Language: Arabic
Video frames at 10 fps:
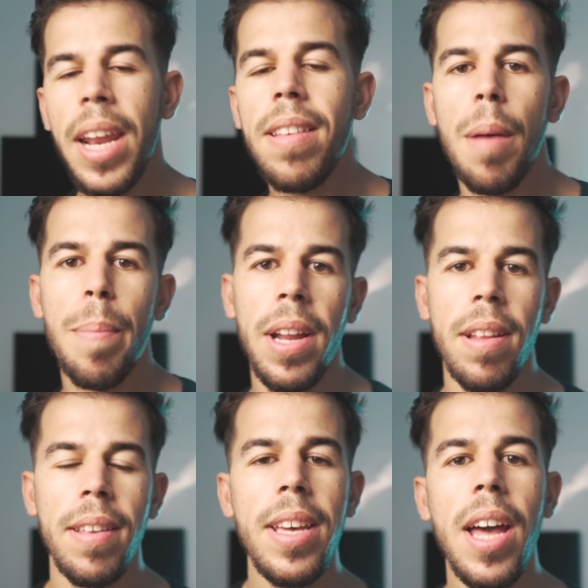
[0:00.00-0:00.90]
كانت
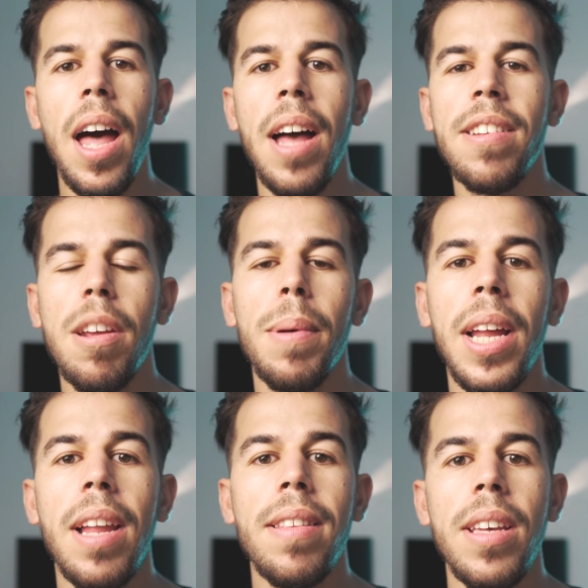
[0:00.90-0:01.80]
أبراينز هي
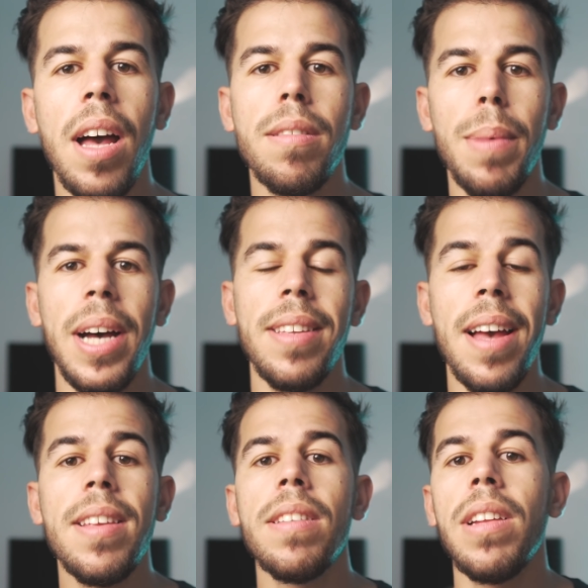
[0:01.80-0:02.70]
الشبكة التي أصبحت
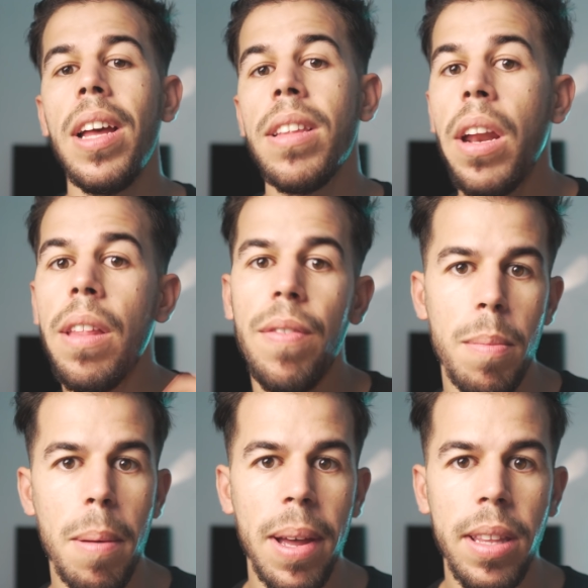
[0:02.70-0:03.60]
أساس الإنترنت
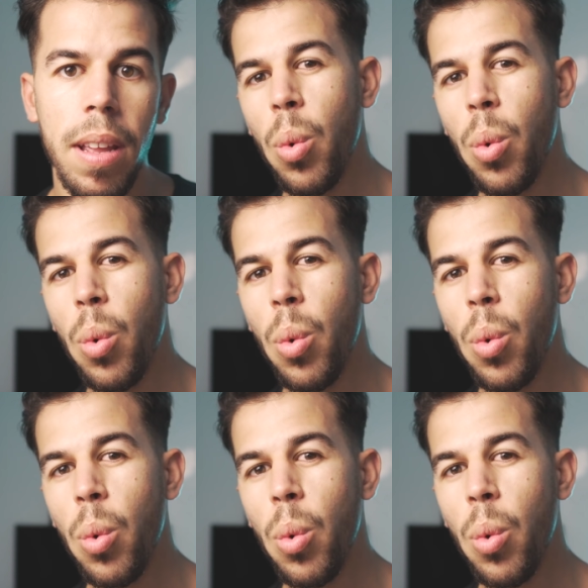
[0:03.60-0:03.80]
فيما بعد